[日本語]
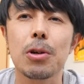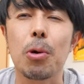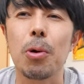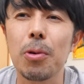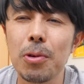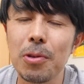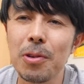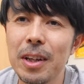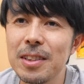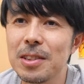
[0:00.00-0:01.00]
こ
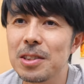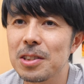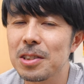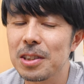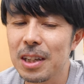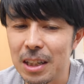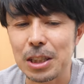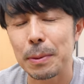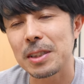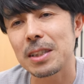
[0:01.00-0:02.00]
のレンズが
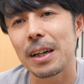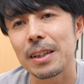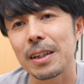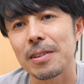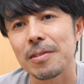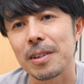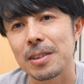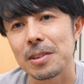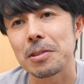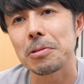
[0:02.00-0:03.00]
一番使いたいっていう
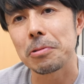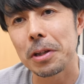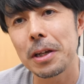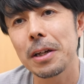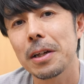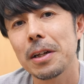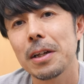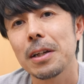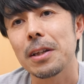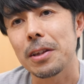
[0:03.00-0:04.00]
感じなんですよね。
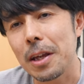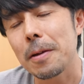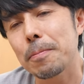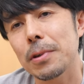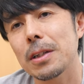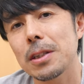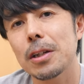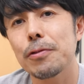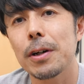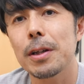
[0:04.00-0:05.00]
で、
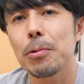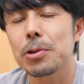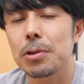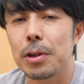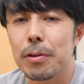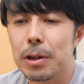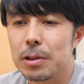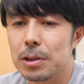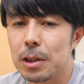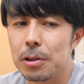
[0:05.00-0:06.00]
プラスアルファでもちろん
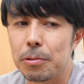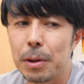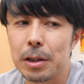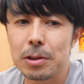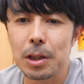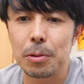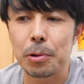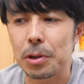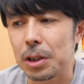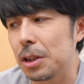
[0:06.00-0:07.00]
FX30 のマイク性能
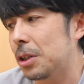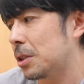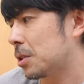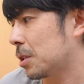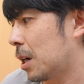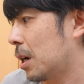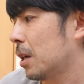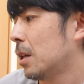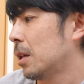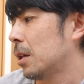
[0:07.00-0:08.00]
もいいんです
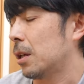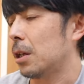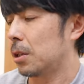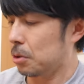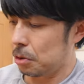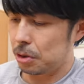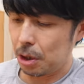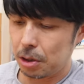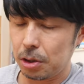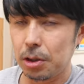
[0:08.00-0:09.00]
が、つい
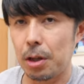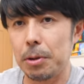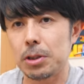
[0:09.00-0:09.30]
最近出ま